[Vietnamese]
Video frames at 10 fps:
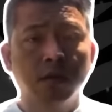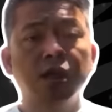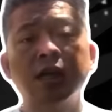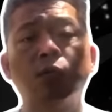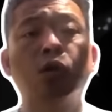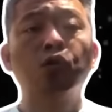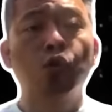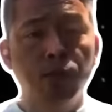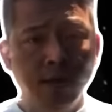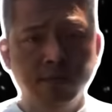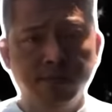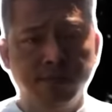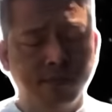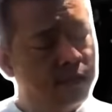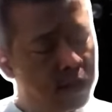để trao đổi tù binh
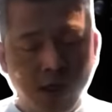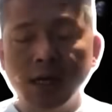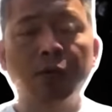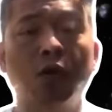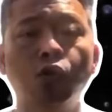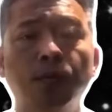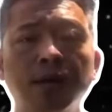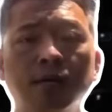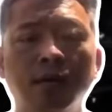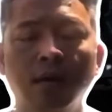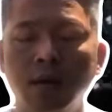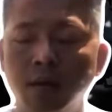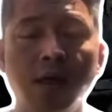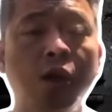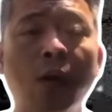để trao đổi tù binh
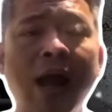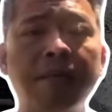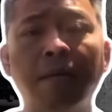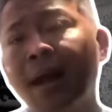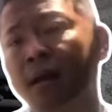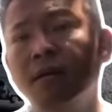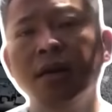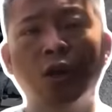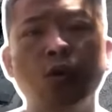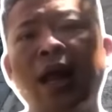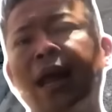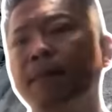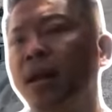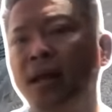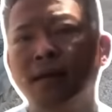thí dụ ai mà bắt người gì của nga
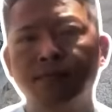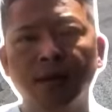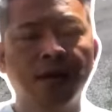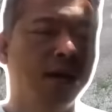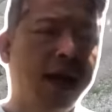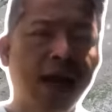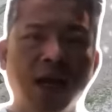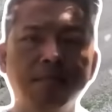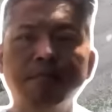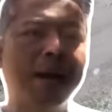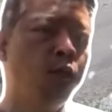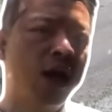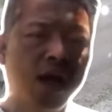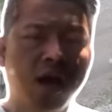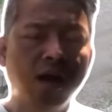bên này nga kiếm bắt một
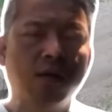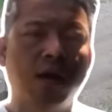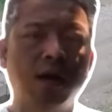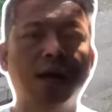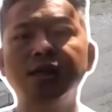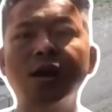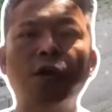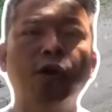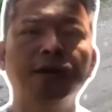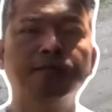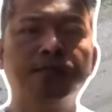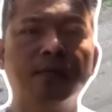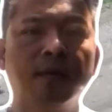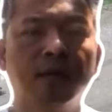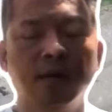cái cớ nào đó để trao đổi
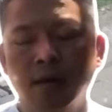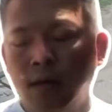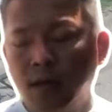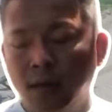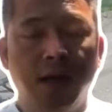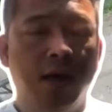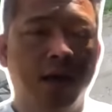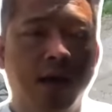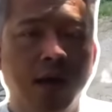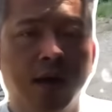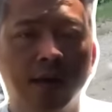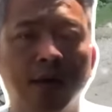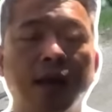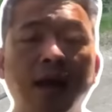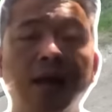thì ờ,
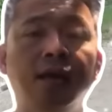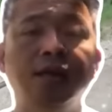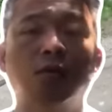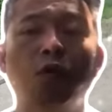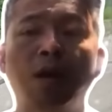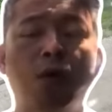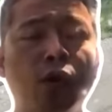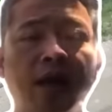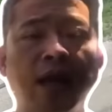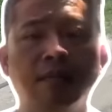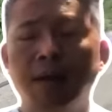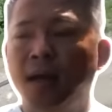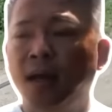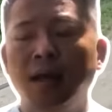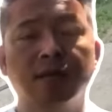thực tế thì trong một cái bối cảnh mà
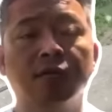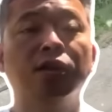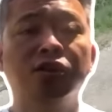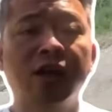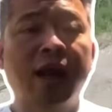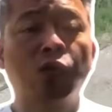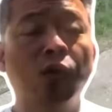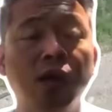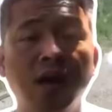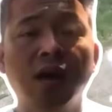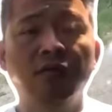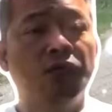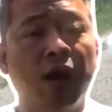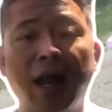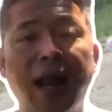tình trạng thế giới
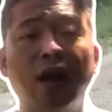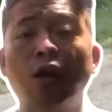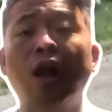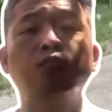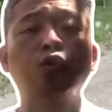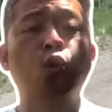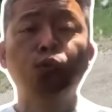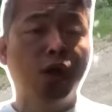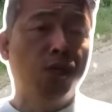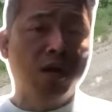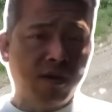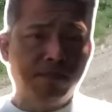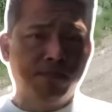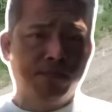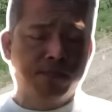và nga nó không tôn trọng luật pháp